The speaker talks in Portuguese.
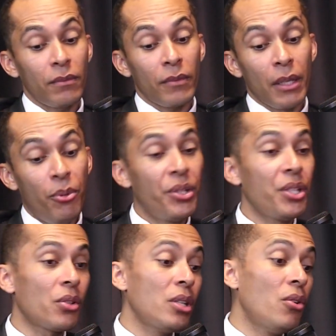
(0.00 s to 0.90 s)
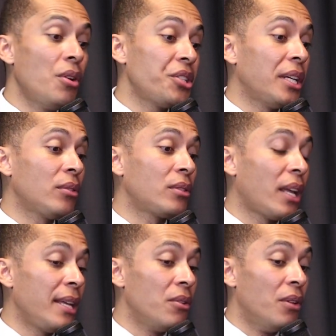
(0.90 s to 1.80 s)
Por isso que hoje eu
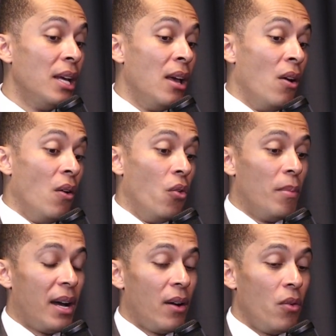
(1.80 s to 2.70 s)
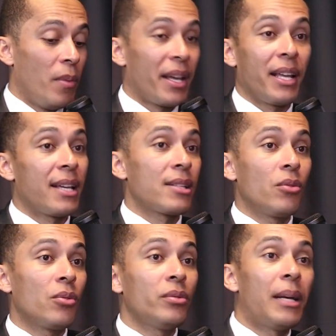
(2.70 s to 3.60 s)
tenho uma, uma relação
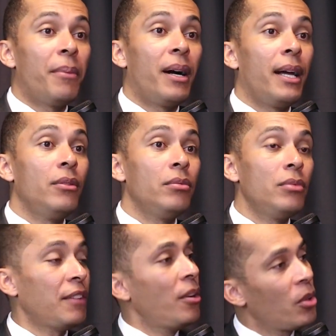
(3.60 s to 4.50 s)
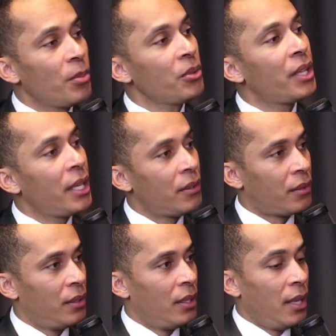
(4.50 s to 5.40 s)
com o trabalho da forma como eu tenho.
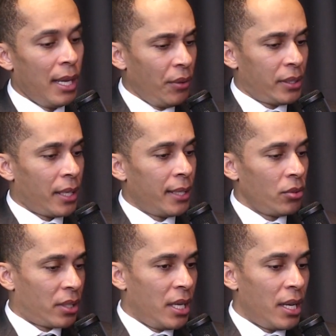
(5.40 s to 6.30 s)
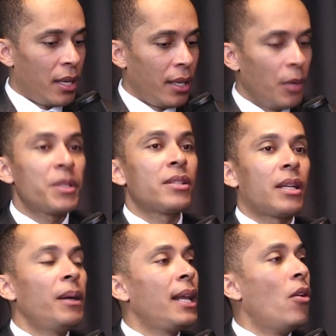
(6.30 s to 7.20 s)
Eu entendo que eu preciso
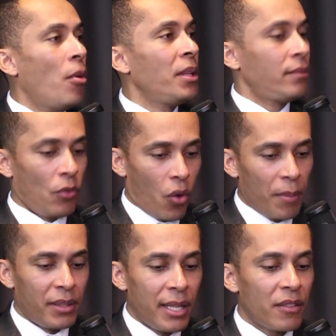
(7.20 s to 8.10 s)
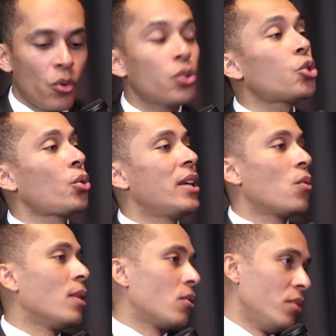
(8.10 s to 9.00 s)
trabalhar. Homem, homem tem que construir
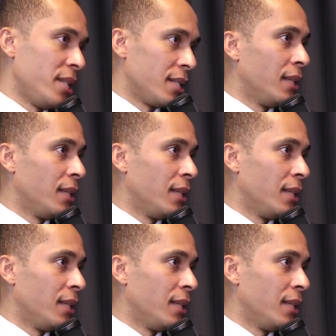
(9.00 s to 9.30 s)
alguma coisa.